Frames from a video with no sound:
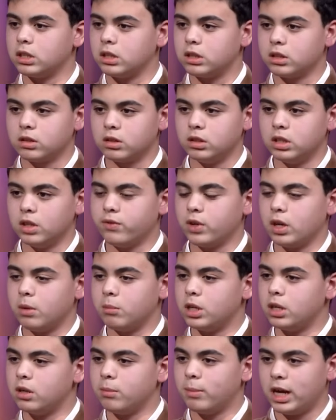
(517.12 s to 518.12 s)
يدفع من
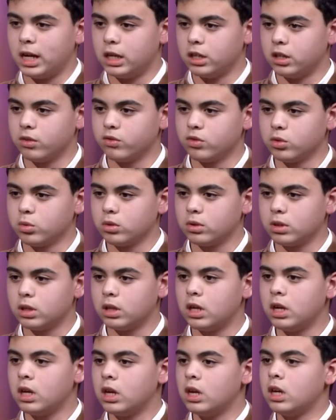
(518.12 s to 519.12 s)
المحل نفسه
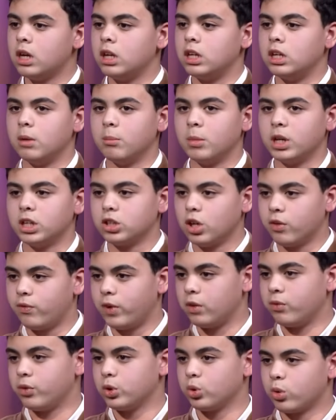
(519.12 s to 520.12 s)
يا اما يتضاف على
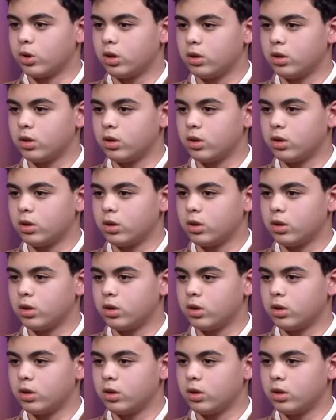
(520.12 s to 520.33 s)
الفاتوره